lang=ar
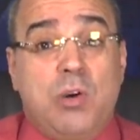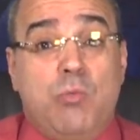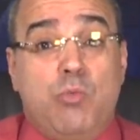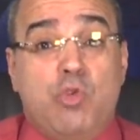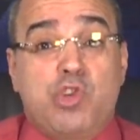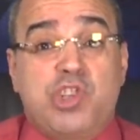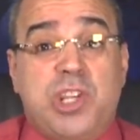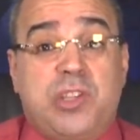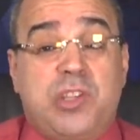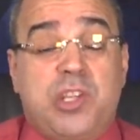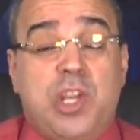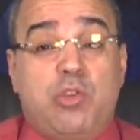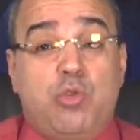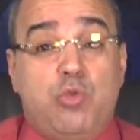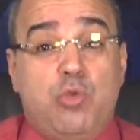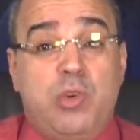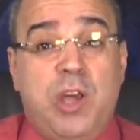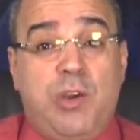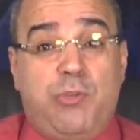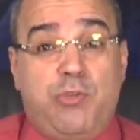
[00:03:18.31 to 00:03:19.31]

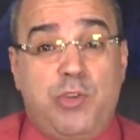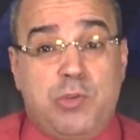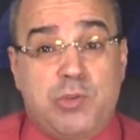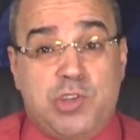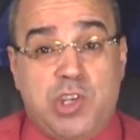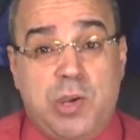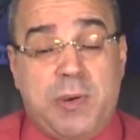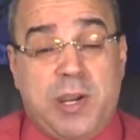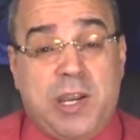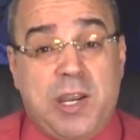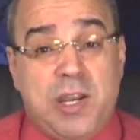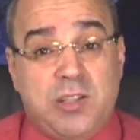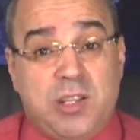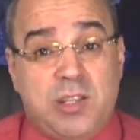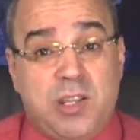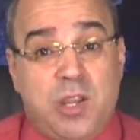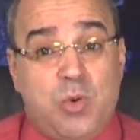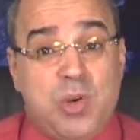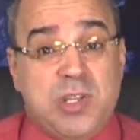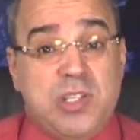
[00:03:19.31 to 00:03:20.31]
مشتتون في شبكات
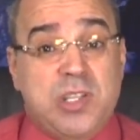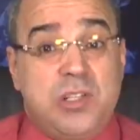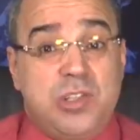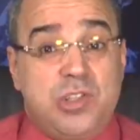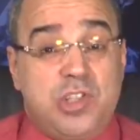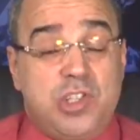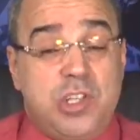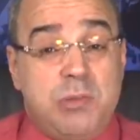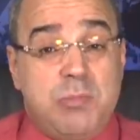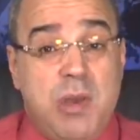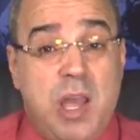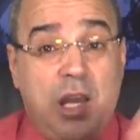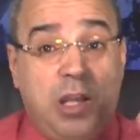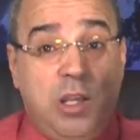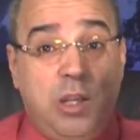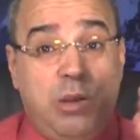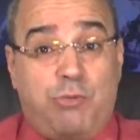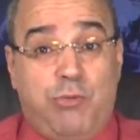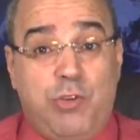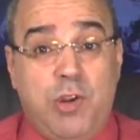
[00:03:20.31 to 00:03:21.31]
التواصل
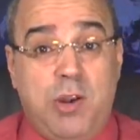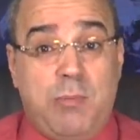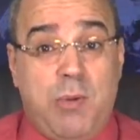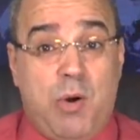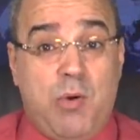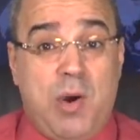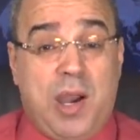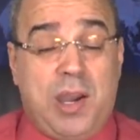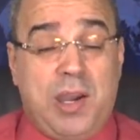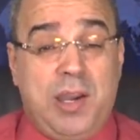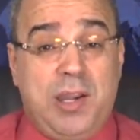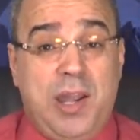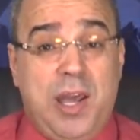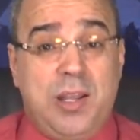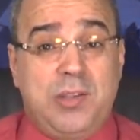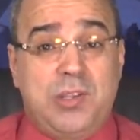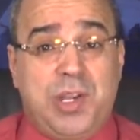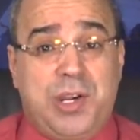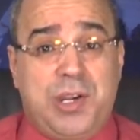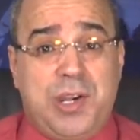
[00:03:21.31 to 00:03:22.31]
الاجتماعي في المواقع
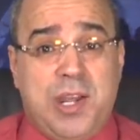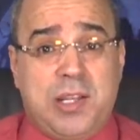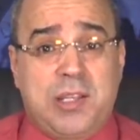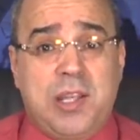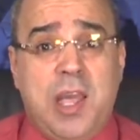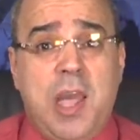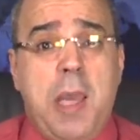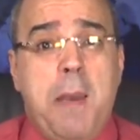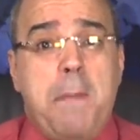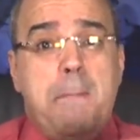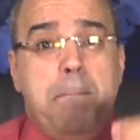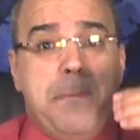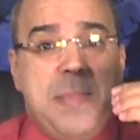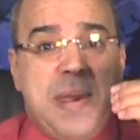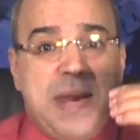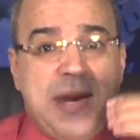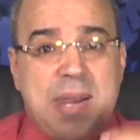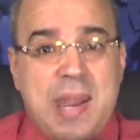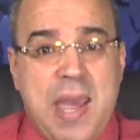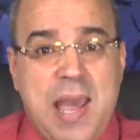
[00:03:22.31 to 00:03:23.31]
الانترنت
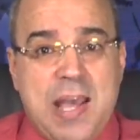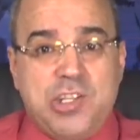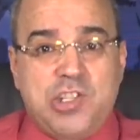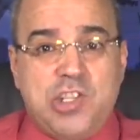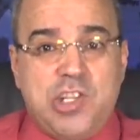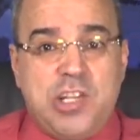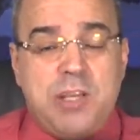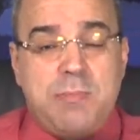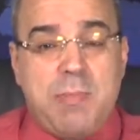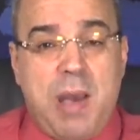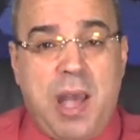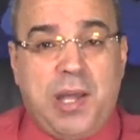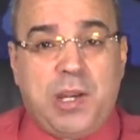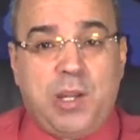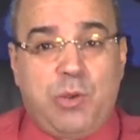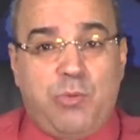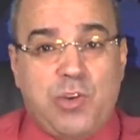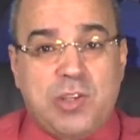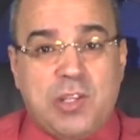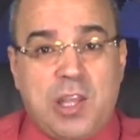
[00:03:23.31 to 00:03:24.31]
من اجل
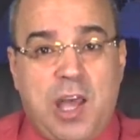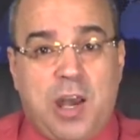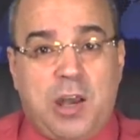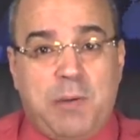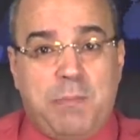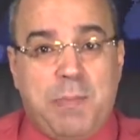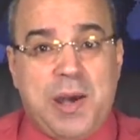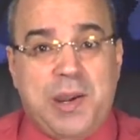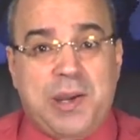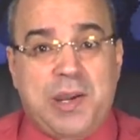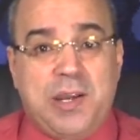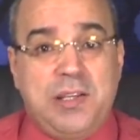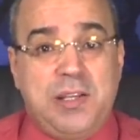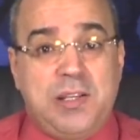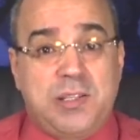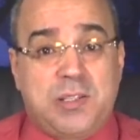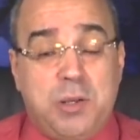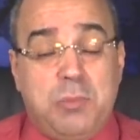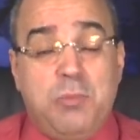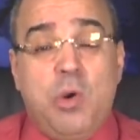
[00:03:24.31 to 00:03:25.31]
معرفه اخبار
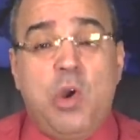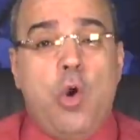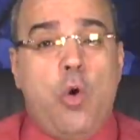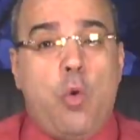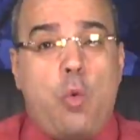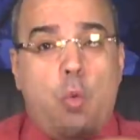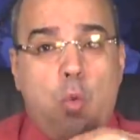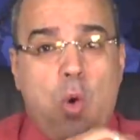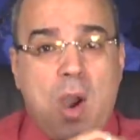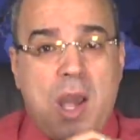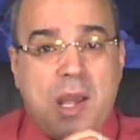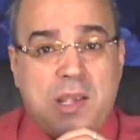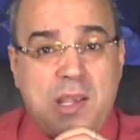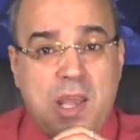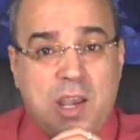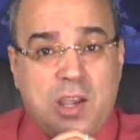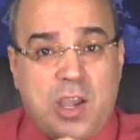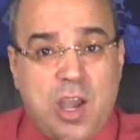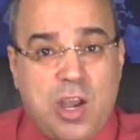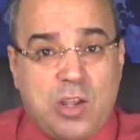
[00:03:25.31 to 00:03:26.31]
رئيسهم
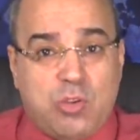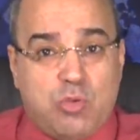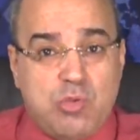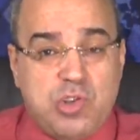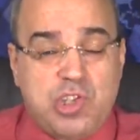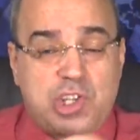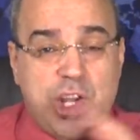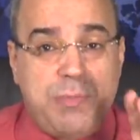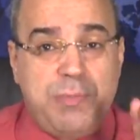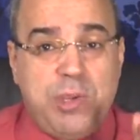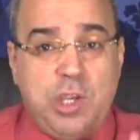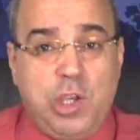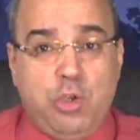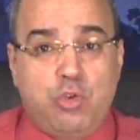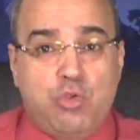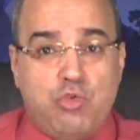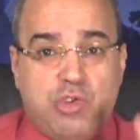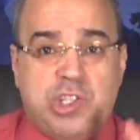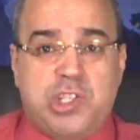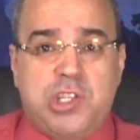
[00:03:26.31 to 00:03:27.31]
ويكاد الجميع
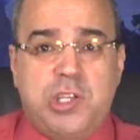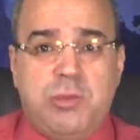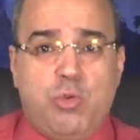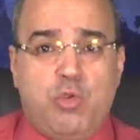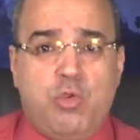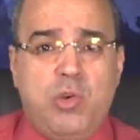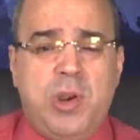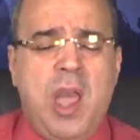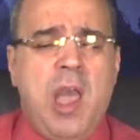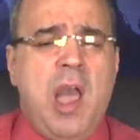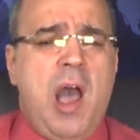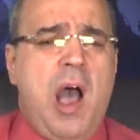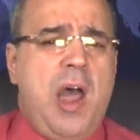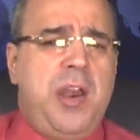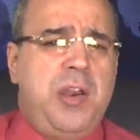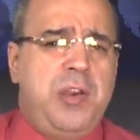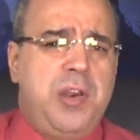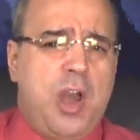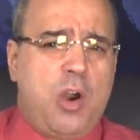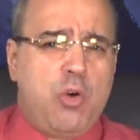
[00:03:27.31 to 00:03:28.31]
يجزمون
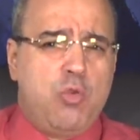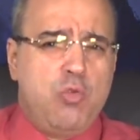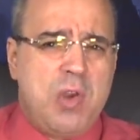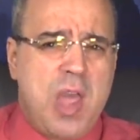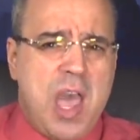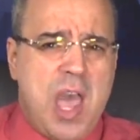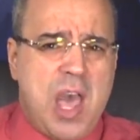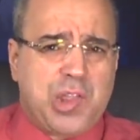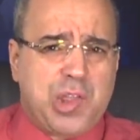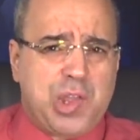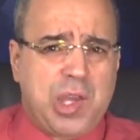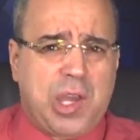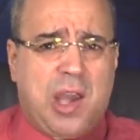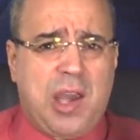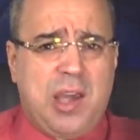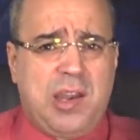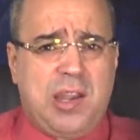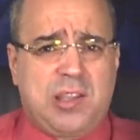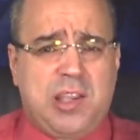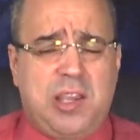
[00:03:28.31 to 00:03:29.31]
انه لا
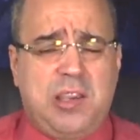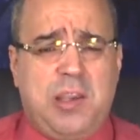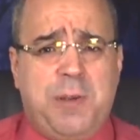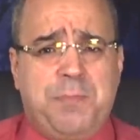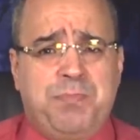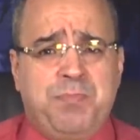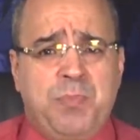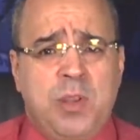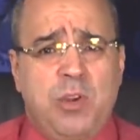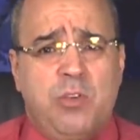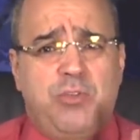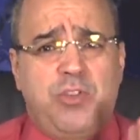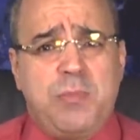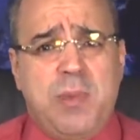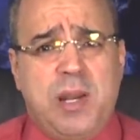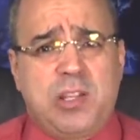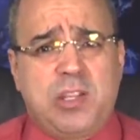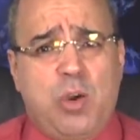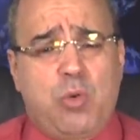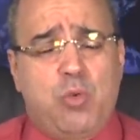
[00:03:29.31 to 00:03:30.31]
ثقه لديهم
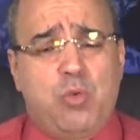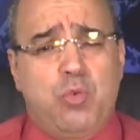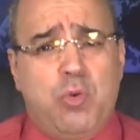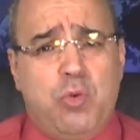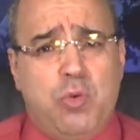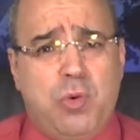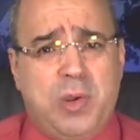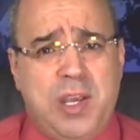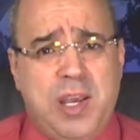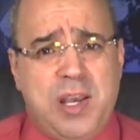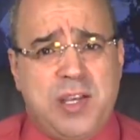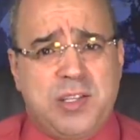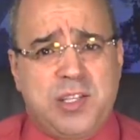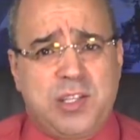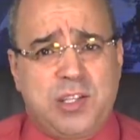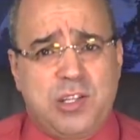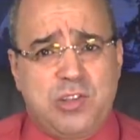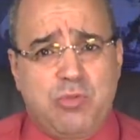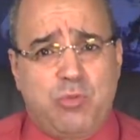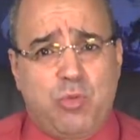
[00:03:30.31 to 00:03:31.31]
فيما تقوله
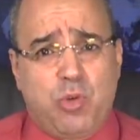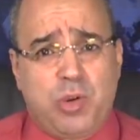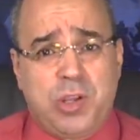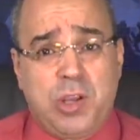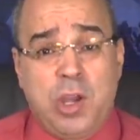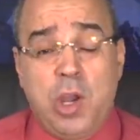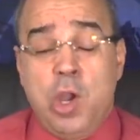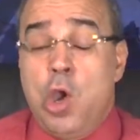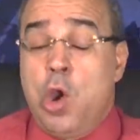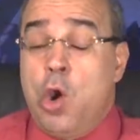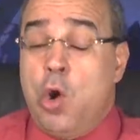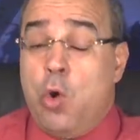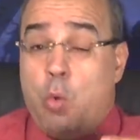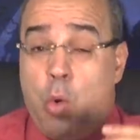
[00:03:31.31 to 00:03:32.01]
رئاسه الجمهوريه.